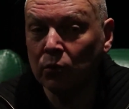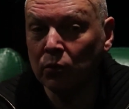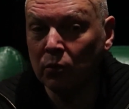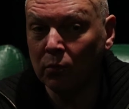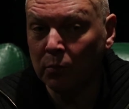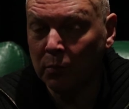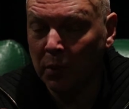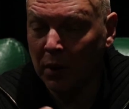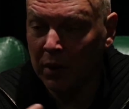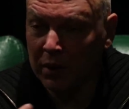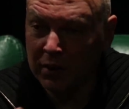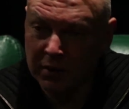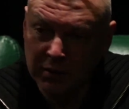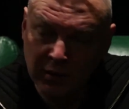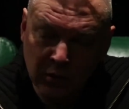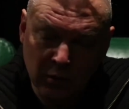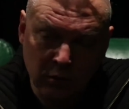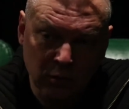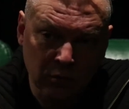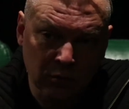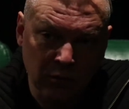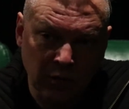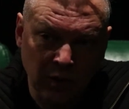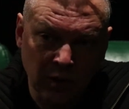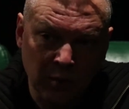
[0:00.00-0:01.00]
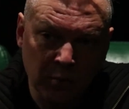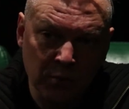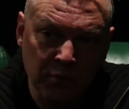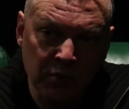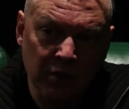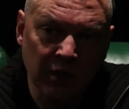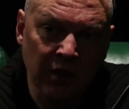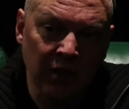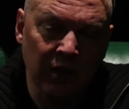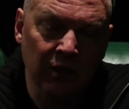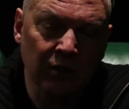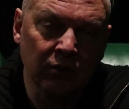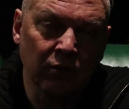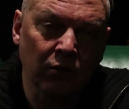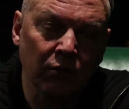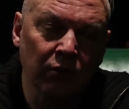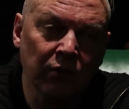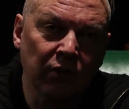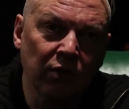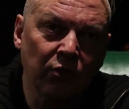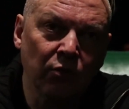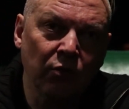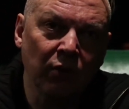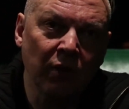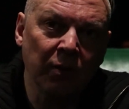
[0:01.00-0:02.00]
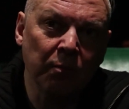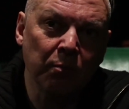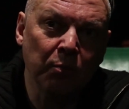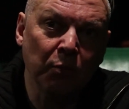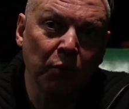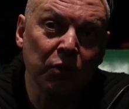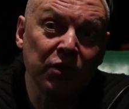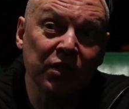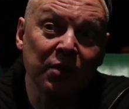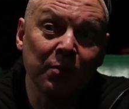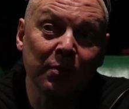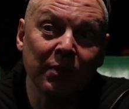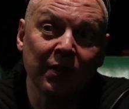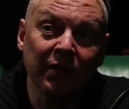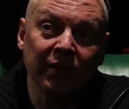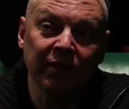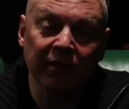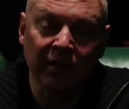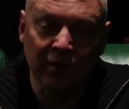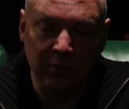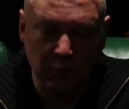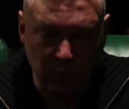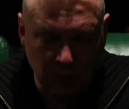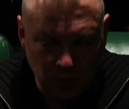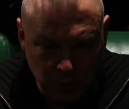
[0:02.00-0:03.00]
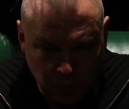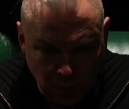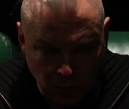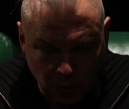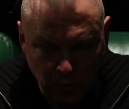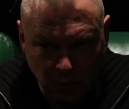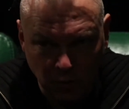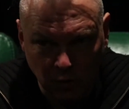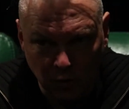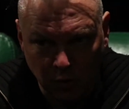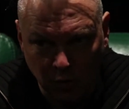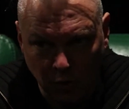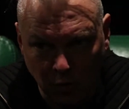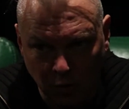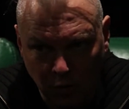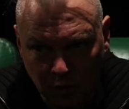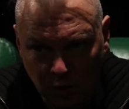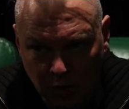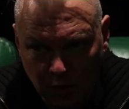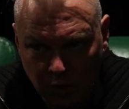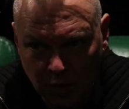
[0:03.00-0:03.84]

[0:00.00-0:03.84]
d'une part, il découvre la musique électronique ou les possibilités de l'époque encore,